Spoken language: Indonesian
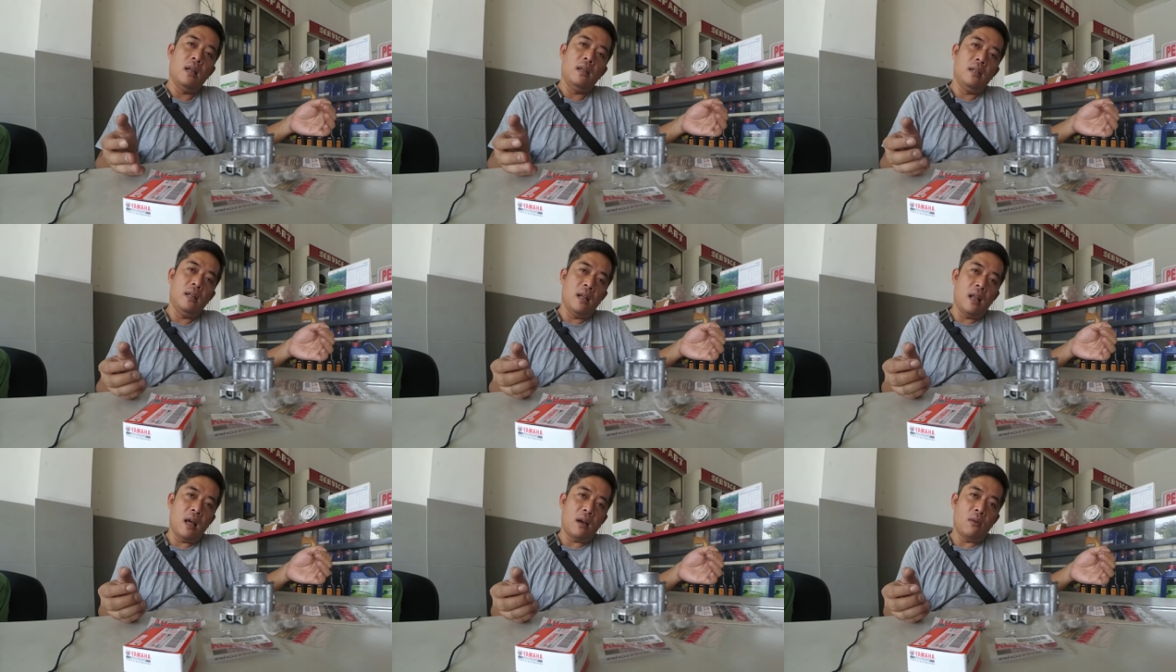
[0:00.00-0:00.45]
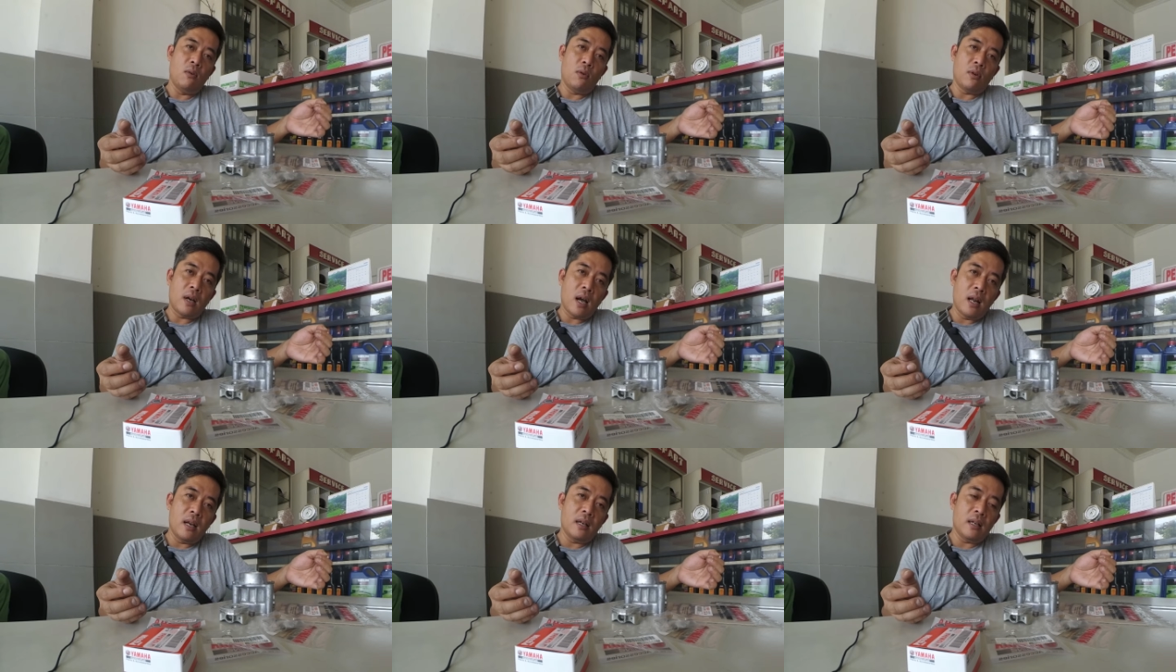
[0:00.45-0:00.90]

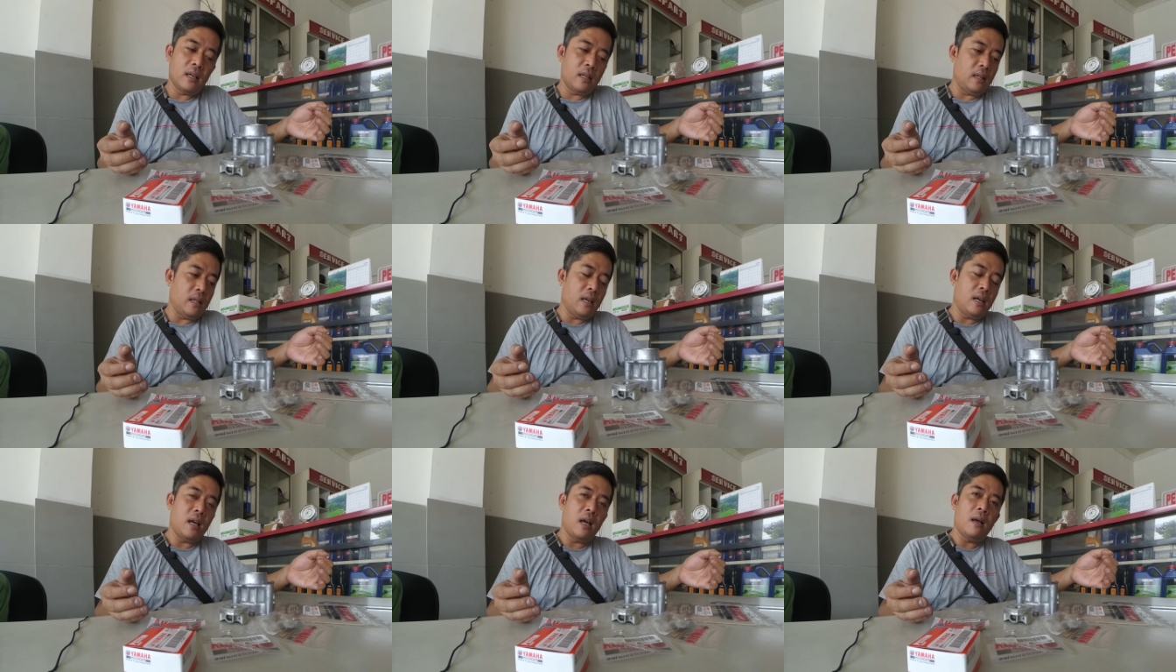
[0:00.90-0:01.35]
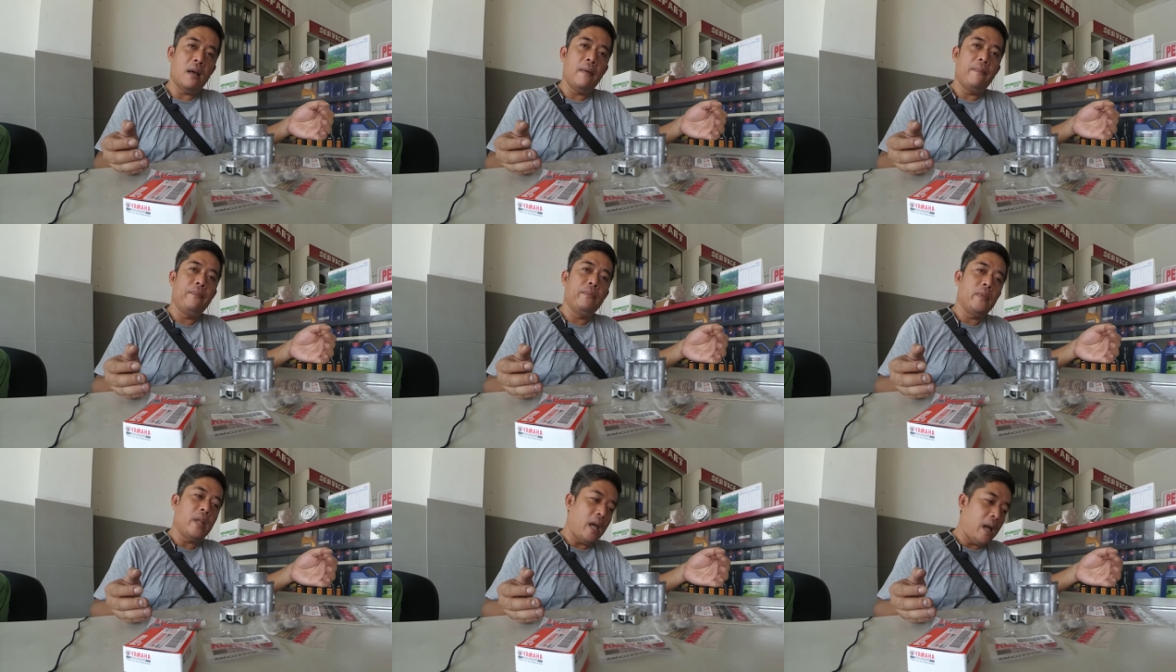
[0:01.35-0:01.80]
dilakukan ketika
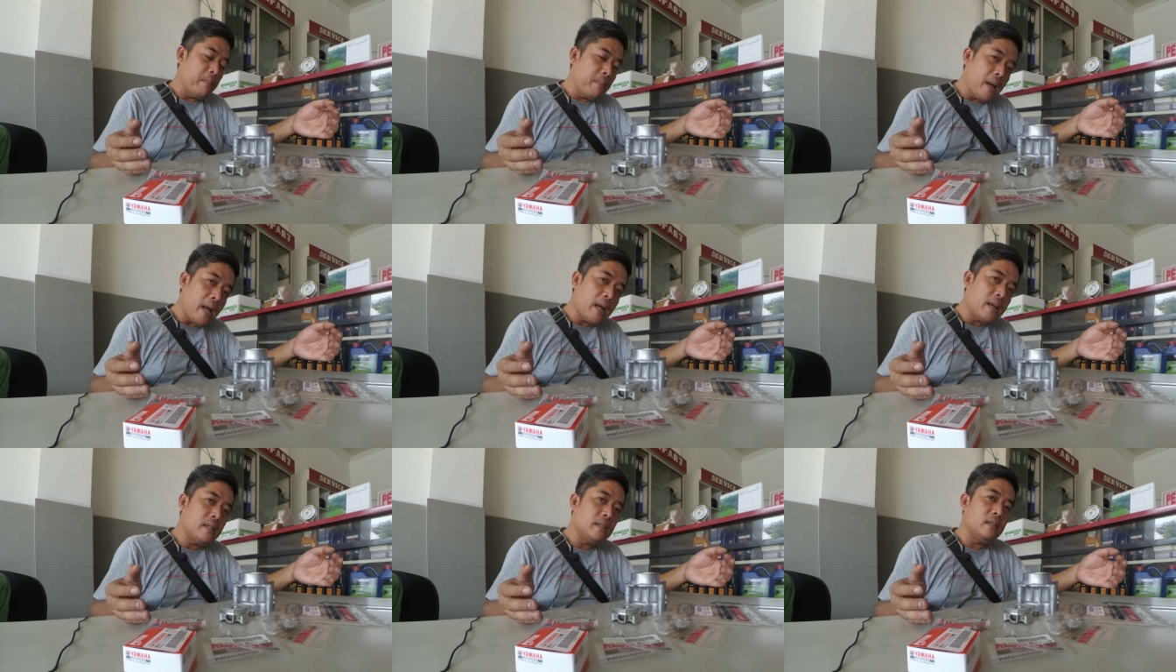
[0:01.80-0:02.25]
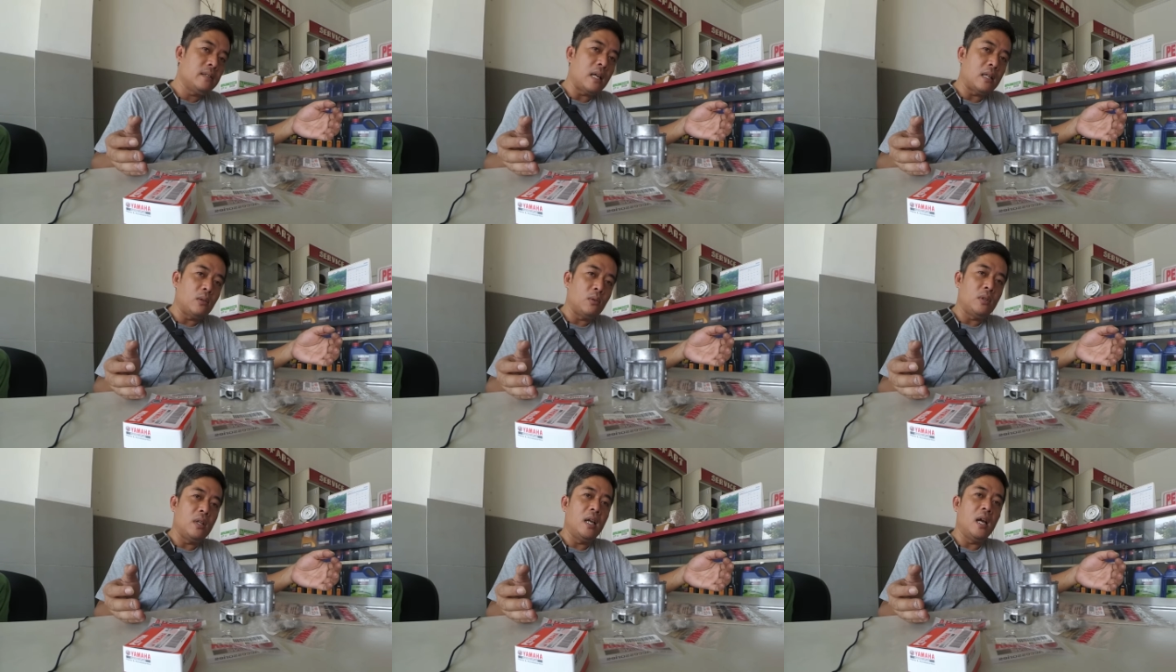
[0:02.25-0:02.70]

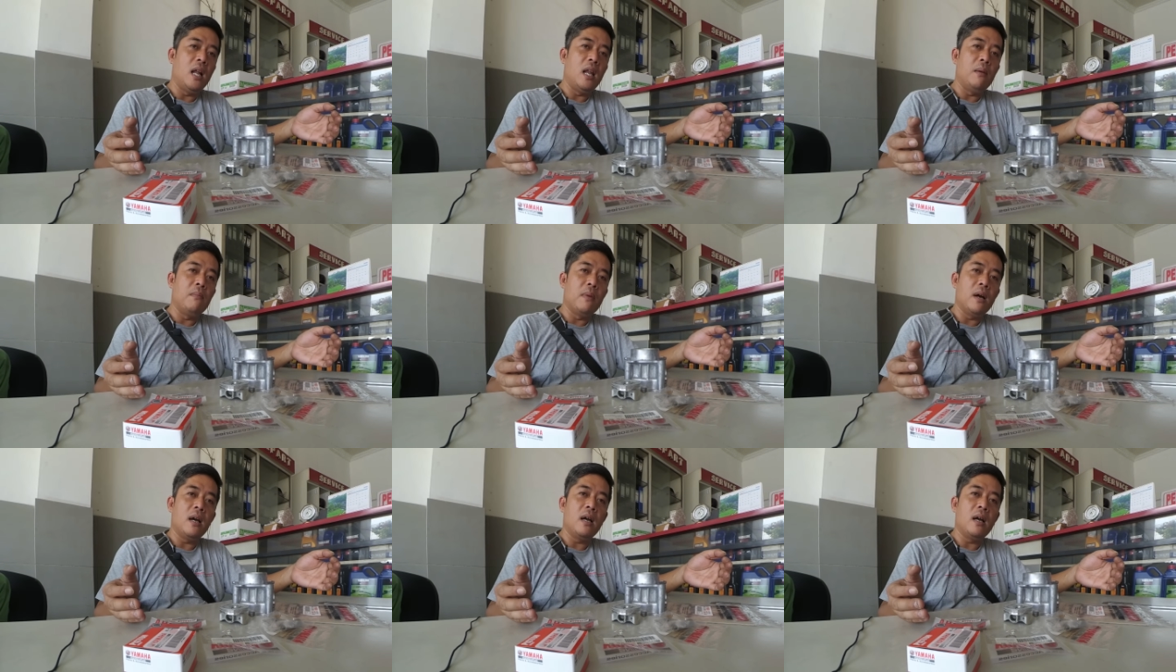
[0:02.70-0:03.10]
MX135